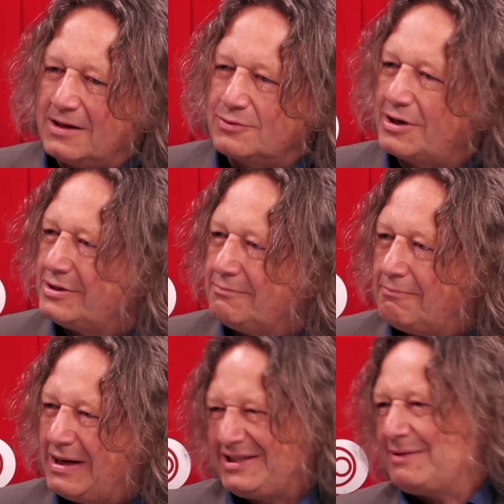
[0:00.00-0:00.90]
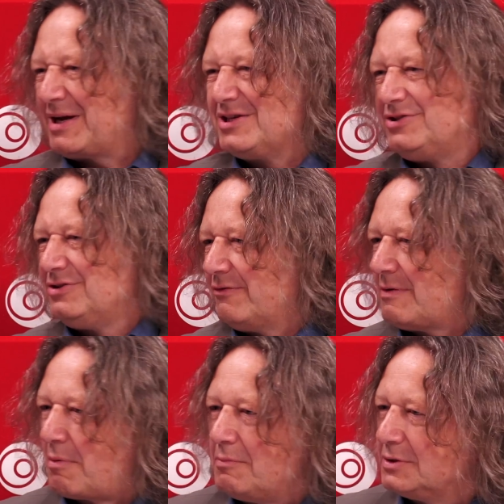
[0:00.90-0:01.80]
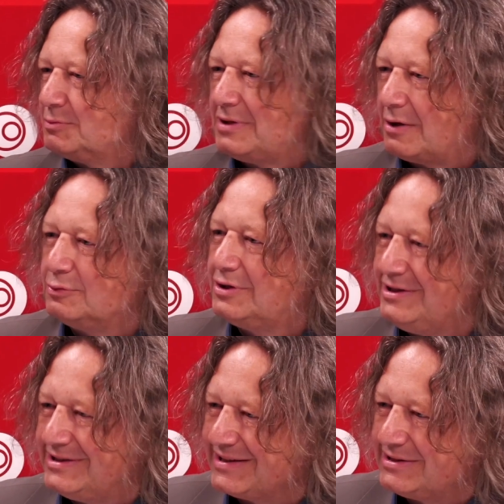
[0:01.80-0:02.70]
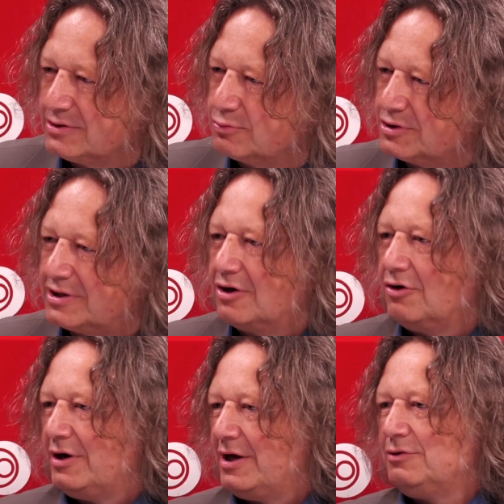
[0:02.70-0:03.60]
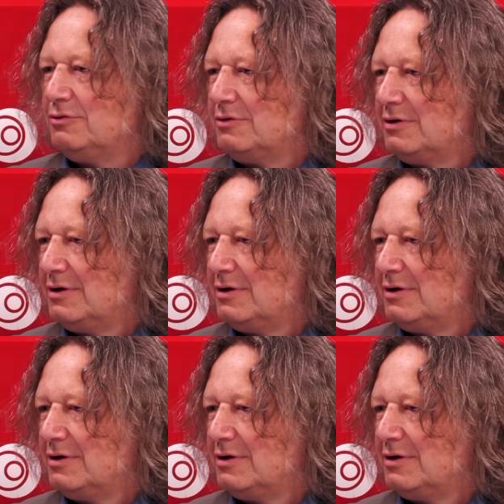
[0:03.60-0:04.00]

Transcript: Słuchajcie, macie tam jakieś nowe pomysły na utylizację zużytego oleju?